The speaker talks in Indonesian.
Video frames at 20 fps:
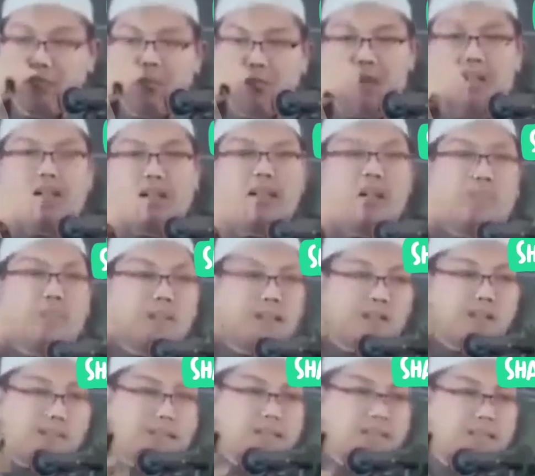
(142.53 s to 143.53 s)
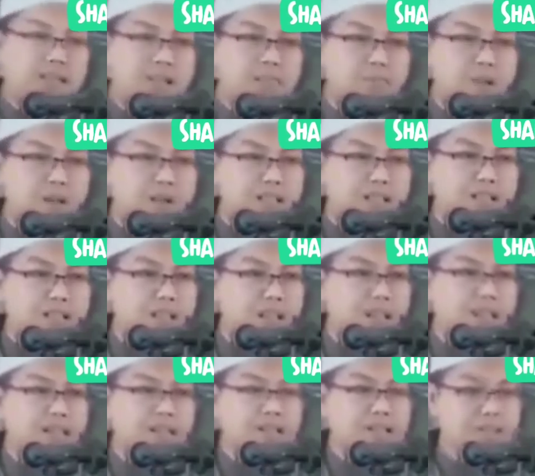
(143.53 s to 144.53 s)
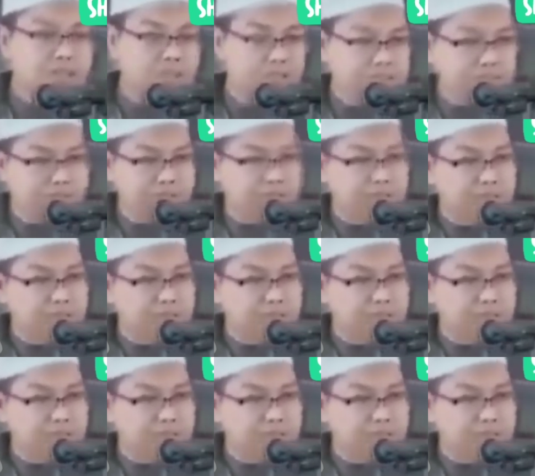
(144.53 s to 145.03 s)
Bahkan yang paling keras adalah Ibnu Hajar Al-Haytami.